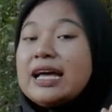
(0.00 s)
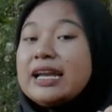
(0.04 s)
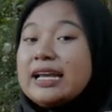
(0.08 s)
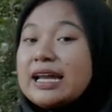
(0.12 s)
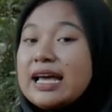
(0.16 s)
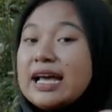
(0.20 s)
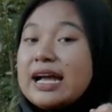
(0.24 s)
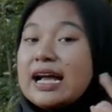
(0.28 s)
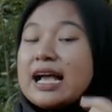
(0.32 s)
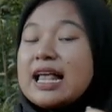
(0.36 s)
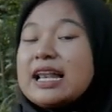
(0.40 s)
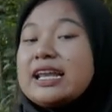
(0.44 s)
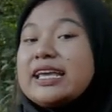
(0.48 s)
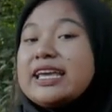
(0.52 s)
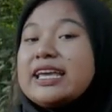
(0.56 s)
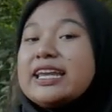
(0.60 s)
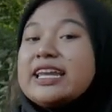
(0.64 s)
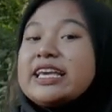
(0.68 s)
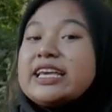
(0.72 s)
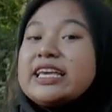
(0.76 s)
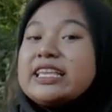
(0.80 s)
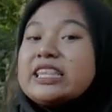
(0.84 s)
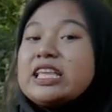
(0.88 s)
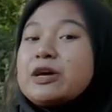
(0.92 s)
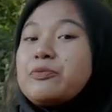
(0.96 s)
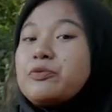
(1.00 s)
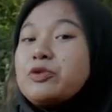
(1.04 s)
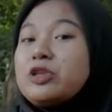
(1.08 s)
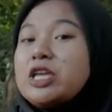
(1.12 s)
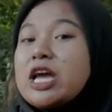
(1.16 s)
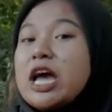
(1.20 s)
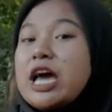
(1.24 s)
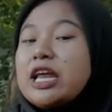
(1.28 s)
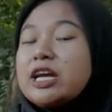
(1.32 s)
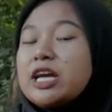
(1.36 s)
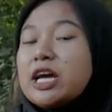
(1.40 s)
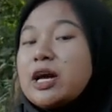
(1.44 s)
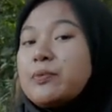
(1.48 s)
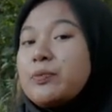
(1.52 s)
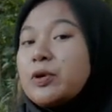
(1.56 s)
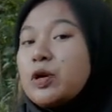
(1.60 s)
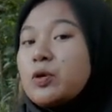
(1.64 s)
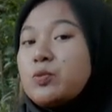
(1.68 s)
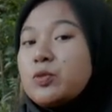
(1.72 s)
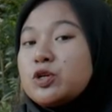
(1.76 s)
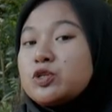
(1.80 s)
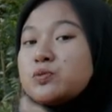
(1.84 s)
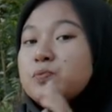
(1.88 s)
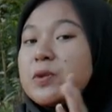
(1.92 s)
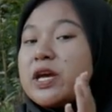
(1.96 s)
Nah, kali ini kita punya harga
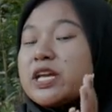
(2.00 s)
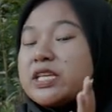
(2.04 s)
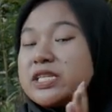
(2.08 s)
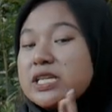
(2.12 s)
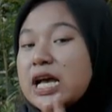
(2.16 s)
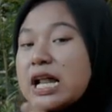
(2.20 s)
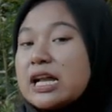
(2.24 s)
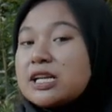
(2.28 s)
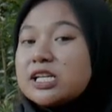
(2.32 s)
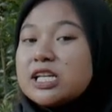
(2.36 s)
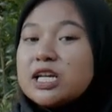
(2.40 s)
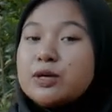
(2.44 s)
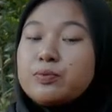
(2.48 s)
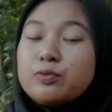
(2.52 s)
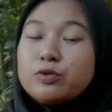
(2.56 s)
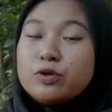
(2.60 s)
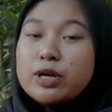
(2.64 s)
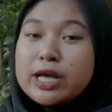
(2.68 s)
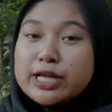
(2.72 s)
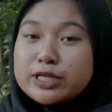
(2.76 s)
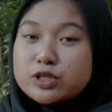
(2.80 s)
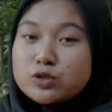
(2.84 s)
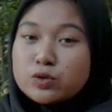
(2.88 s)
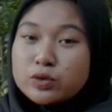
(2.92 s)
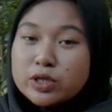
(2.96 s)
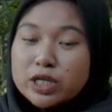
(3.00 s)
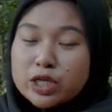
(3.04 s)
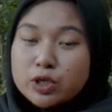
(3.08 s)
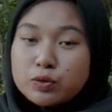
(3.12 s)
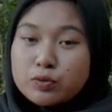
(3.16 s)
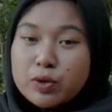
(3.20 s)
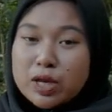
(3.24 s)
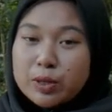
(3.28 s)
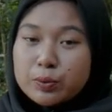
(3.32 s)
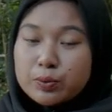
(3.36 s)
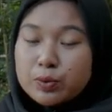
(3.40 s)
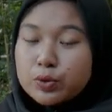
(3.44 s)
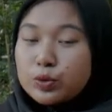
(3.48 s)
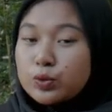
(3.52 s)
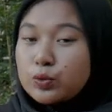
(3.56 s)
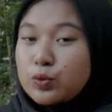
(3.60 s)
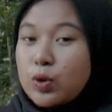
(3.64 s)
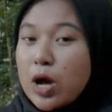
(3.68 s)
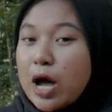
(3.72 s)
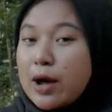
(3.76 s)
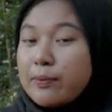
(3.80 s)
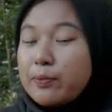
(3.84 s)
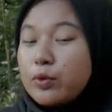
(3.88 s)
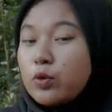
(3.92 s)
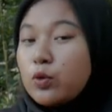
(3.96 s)
promo spesial di bulan Juni
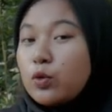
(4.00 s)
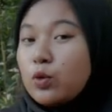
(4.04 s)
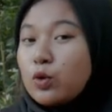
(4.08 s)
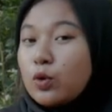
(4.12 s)
2024